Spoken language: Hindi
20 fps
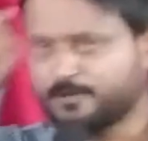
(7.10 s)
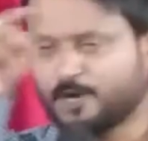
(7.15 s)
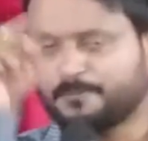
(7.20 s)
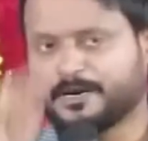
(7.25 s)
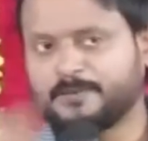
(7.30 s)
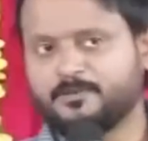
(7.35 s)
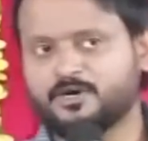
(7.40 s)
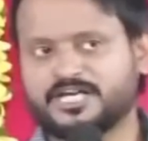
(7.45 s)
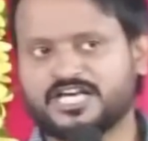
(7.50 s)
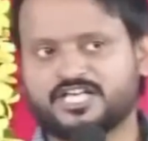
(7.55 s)

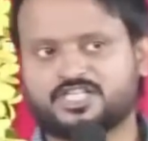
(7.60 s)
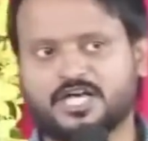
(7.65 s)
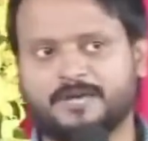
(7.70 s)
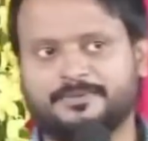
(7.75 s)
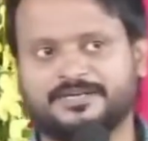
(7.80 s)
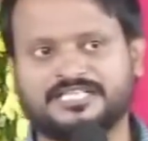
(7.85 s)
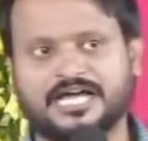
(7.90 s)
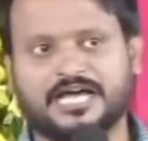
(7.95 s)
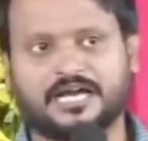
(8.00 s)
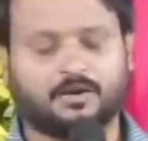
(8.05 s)
प्रभु की इच्छा
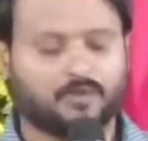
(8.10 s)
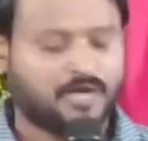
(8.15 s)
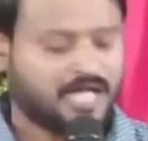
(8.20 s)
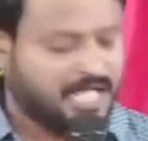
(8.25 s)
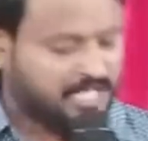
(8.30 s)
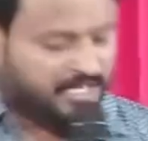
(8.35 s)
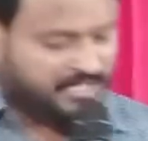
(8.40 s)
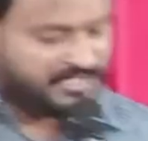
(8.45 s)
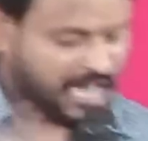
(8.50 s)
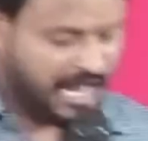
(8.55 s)
बता रहा
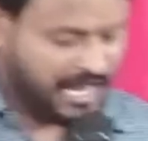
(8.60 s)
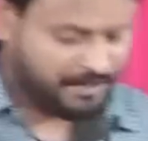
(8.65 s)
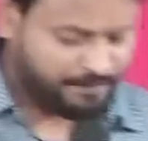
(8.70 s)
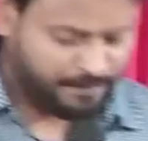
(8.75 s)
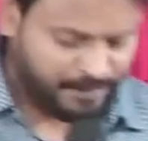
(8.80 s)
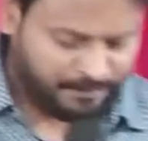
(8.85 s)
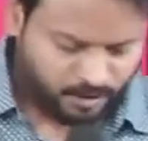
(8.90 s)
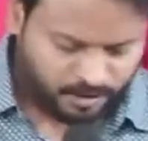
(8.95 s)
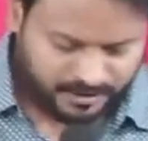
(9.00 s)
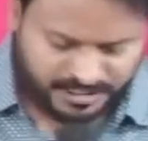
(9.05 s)
हूं क्या है
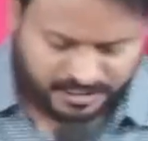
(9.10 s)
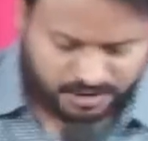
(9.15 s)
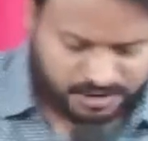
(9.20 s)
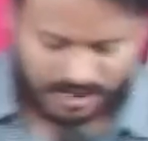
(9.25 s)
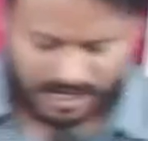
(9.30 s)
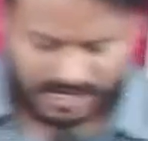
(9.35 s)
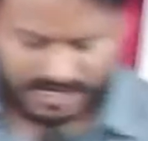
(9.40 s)
प्रभु की इच्छा